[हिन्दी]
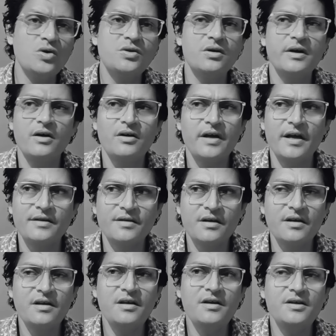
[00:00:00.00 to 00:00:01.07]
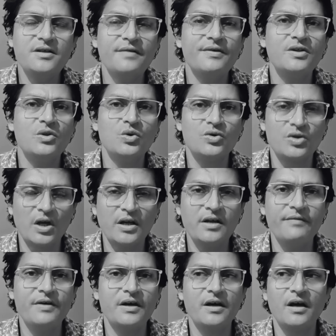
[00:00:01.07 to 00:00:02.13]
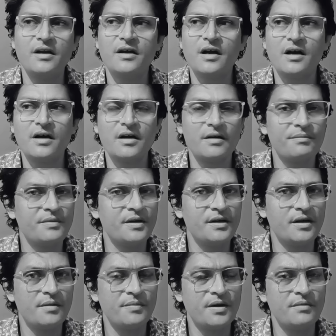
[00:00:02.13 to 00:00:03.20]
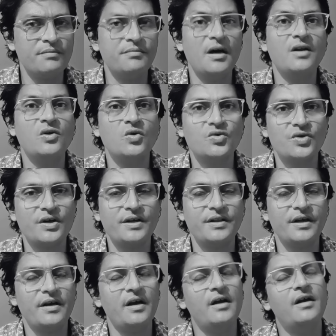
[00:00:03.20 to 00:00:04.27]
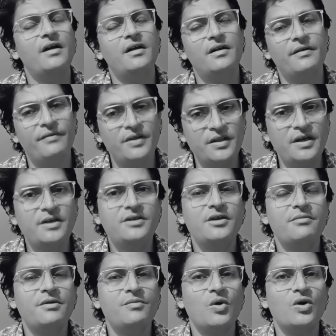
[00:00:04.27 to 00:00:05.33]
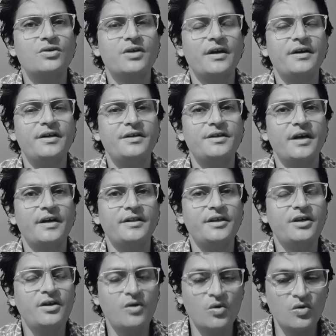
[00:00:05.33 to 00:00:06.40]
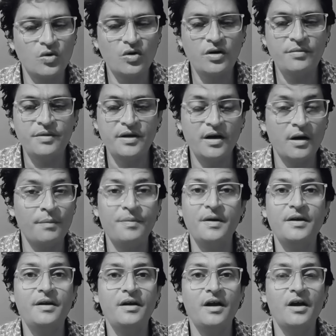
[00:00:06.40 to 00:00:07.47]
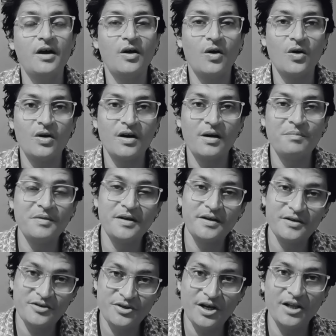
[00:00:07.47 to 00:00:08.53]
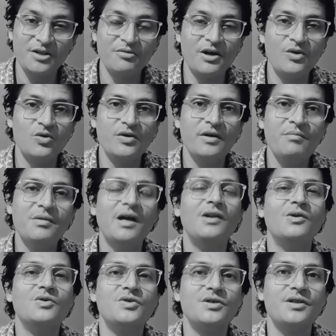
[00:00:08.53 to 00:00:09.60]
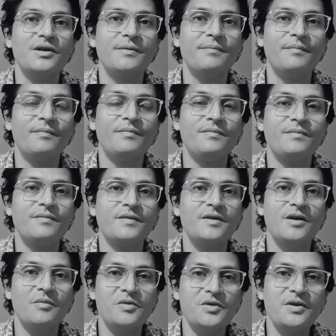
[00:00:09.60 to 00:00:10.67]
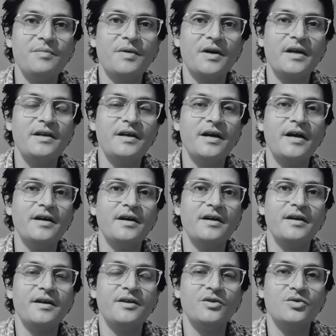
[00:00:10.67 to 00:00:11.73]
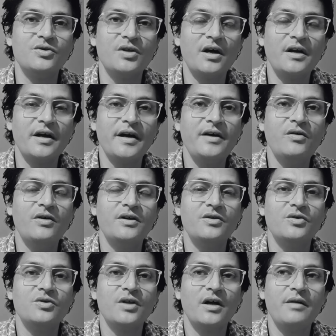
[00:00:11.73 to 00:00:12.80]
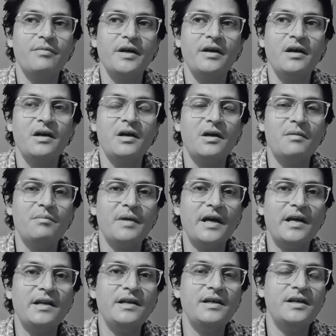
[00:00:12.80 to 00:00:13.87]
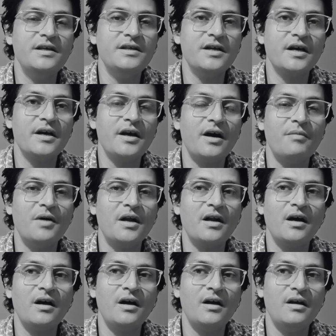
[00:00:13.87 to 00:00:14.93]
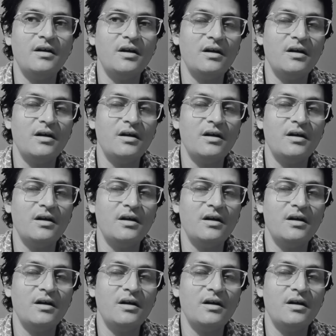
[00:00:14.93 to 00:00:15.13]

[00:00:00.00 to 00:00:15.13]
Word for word: बहुत ऐसे नहीं है कि सिर्फ हिंदुस्तान के वैज्ञानिक आकर अपने यहाँ पर बाल नोच रहे थे विदेश से भी बहुत साइंटिस्ट आए थे उन्होंने भी अपने और अपने साथ वालों के बाल नोचे थे कि हम इतनी पढ़ाई लिखाई करके हिंदुस्तान आए और हिंदुस्तान में पहली ही जगह हमारा